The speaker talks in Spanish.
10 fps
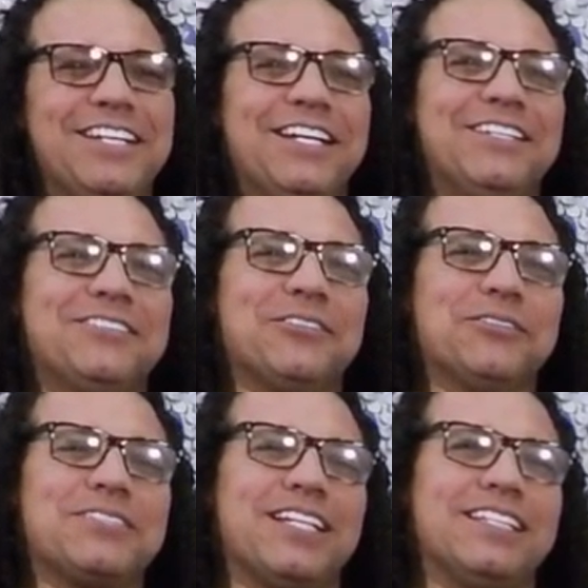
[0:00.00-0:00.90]
ah.
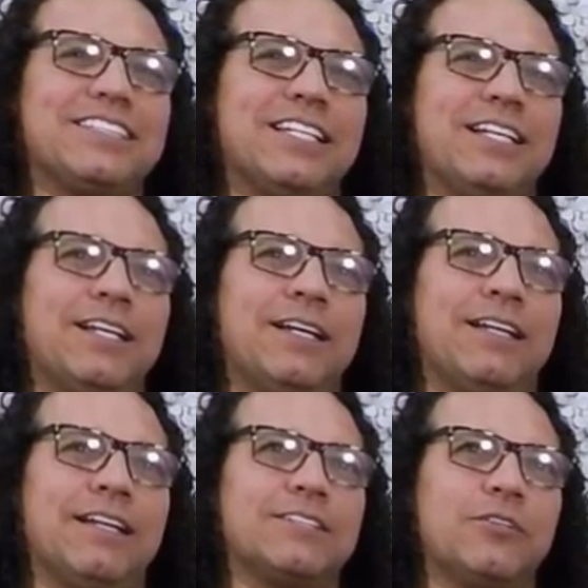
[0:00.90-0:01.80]
Entonces eh,
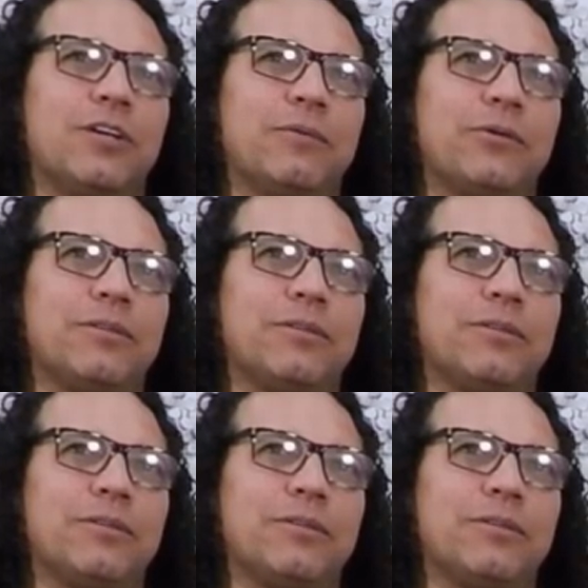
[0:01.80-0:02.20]
la señora me